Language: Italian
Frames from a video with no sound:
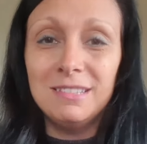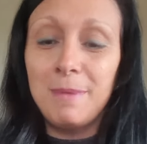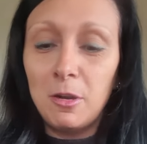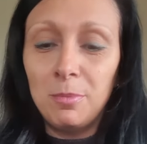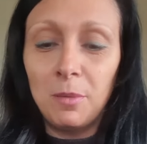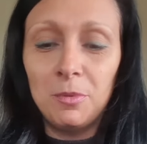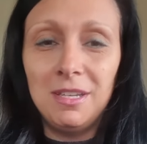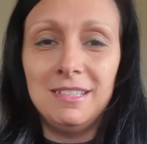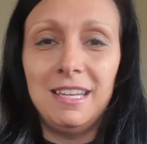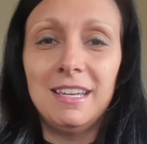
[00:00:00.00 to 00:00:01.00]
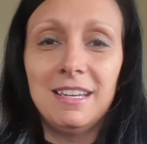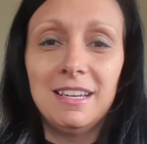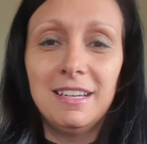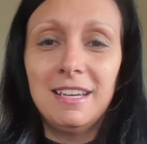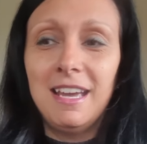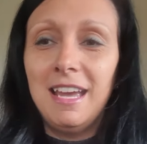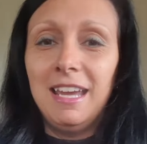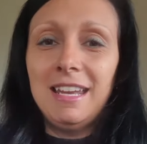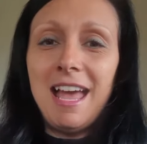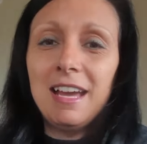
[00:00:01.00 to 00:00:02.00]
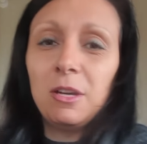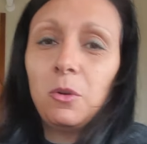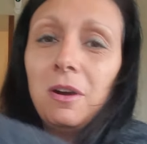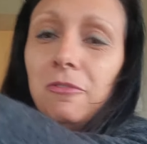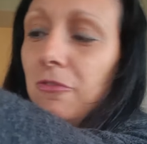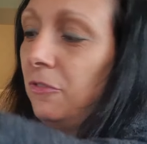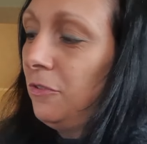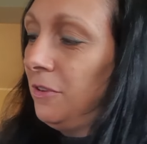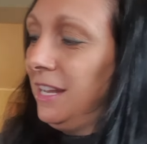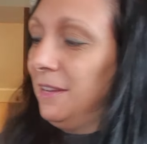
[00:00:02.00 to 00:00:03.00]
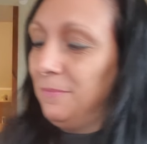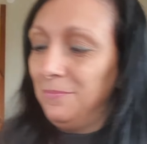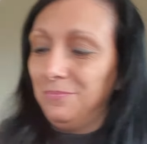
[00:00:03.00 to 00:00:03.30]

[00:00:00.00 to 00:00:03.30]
Spero proprio di sì. Ed ecco a voi